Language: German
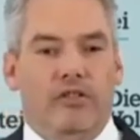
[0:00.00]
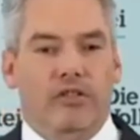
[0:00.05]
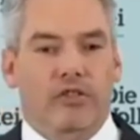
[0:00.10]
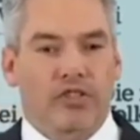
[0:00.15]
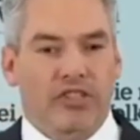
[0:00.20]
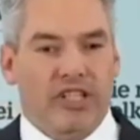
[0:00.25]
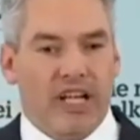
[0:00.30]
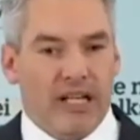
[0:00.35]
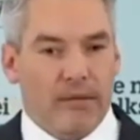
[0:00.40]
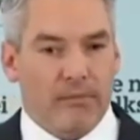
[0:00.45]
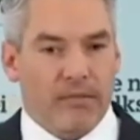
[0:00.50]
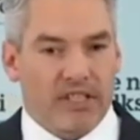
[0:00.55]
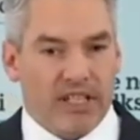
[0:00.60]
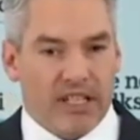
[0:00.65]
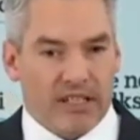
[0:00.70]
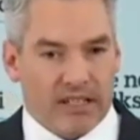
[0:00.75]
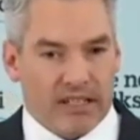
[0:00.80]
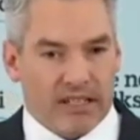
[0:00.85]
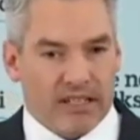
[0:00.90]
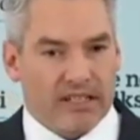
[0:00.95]
zu sein mit
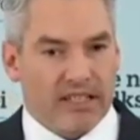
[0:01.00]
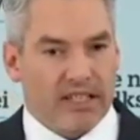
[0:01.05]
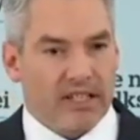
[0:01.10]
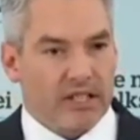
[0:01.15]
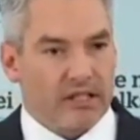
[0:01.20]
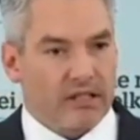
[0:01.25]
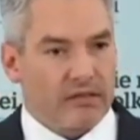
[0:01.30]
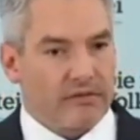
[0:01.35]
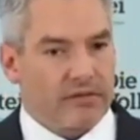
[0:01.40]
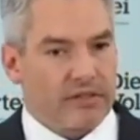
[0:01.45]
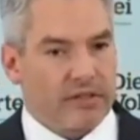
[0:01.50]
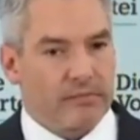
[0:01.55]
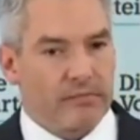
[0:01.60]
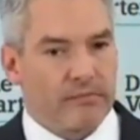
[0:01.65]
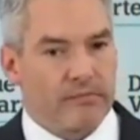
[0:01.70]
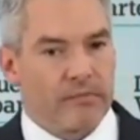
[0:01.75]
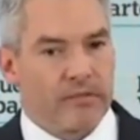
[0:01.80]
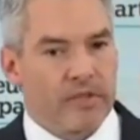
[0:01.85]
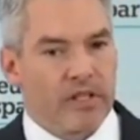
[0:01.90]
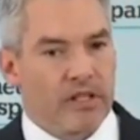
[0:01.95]
einer Gesellschaft,
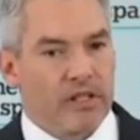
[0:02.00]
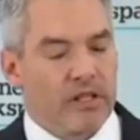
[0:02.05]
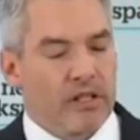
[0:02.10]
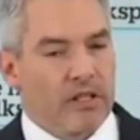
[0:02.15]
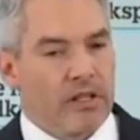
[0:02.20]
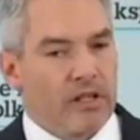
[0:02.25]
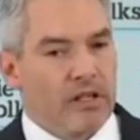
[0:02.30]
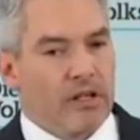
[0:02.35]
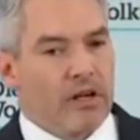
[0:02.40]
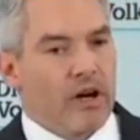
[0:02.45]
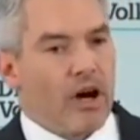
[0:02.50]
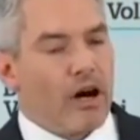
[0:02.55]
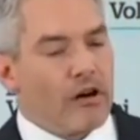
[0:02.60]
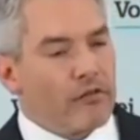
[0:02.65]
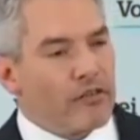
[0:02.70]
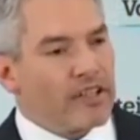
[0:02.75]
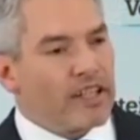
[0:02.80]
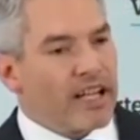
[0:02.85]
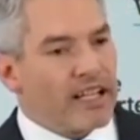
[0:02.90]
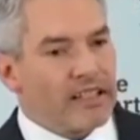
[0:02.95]

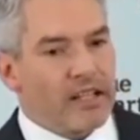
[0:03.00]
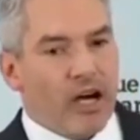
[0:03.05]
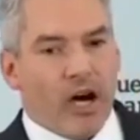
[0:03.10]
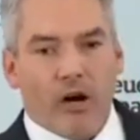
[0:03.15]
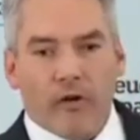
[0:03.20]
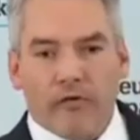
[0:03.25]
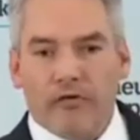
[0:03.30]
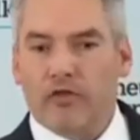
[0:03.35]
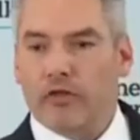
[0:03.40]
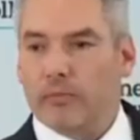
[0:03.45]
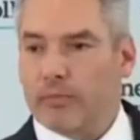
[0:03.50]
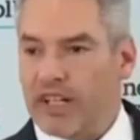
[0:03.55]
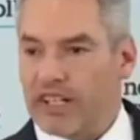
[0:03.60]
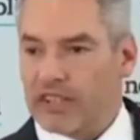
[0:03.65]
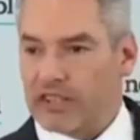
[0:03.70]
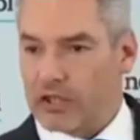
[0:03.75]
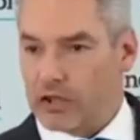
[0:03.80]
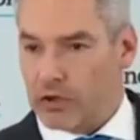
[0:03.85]
aufeinander aufzupassen.